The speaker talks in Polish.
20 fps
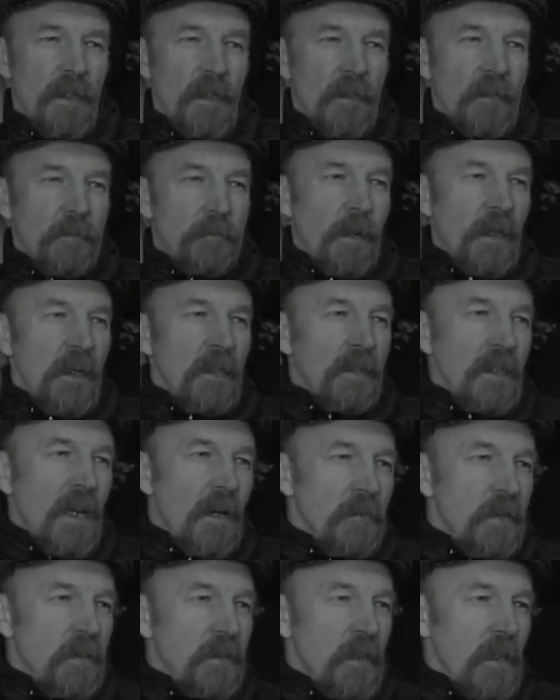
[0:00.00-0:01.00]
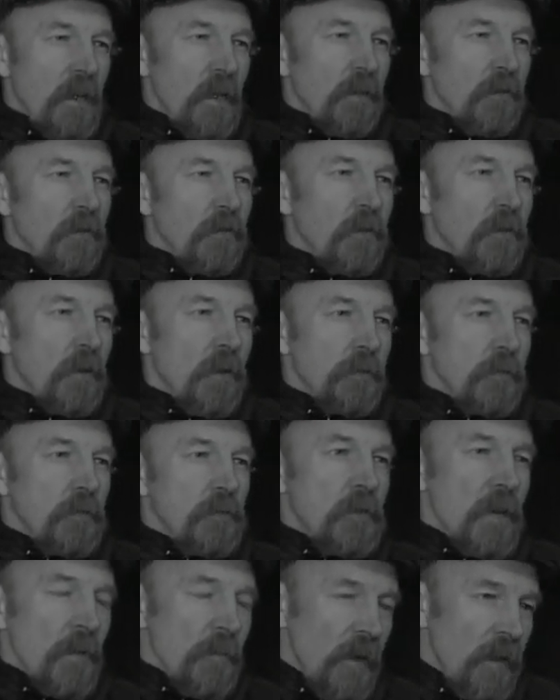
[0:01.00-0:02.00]
Z palantami interesów robił
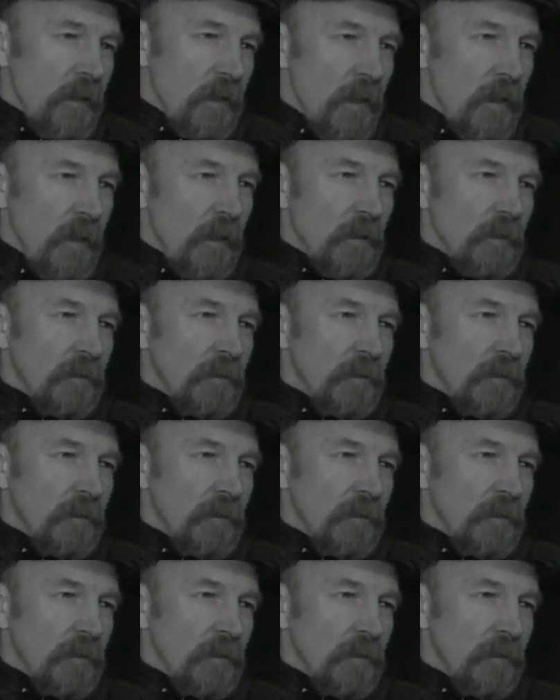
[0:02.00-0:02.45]
nie będę.